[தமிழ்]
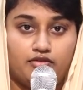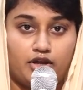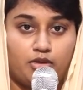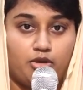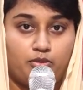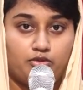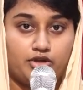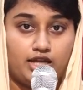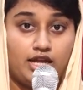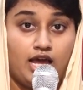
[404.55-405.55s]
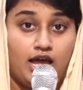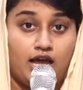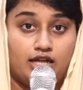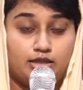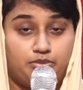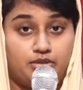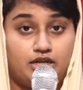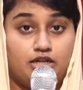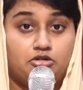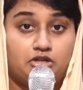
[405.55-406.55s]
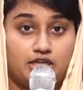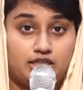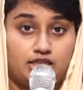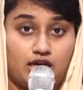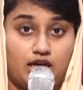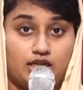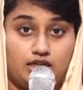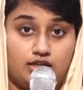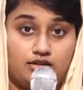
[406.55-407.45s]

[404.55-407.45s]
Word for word: வேகமாக போய் அந்த பிள்ளையோடைய தாய்